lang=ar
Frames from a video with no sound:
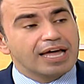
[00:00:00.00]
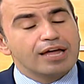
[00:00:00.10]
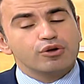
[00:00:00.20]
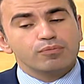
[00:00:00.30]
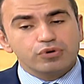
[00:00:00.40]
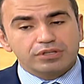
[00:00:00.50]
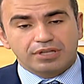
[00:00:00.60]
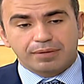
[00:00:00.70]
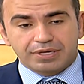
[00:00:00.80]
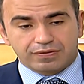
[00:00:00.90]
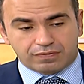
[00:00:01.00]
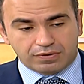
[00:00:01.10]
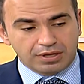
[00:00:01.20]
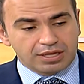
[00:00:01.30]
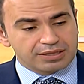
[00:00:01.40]
لانه مرتبط
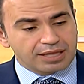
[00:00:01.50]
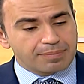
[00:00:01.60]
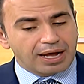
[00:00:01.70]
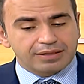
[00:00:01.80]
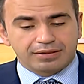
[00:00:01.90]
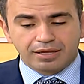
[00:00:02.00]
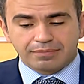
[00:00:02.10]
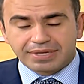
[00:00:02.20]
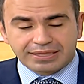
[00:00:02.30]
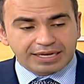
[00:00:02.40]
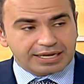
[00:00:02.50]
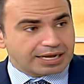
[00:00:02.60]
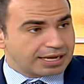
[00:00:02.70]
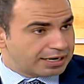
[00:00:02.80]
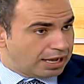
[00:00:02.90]
طبعا
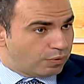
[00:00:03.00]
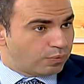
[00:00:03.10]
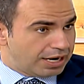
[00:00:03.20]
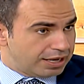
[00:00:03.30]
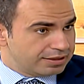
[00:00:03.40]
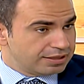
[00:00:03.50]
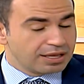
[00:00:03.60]
بالدخان اولا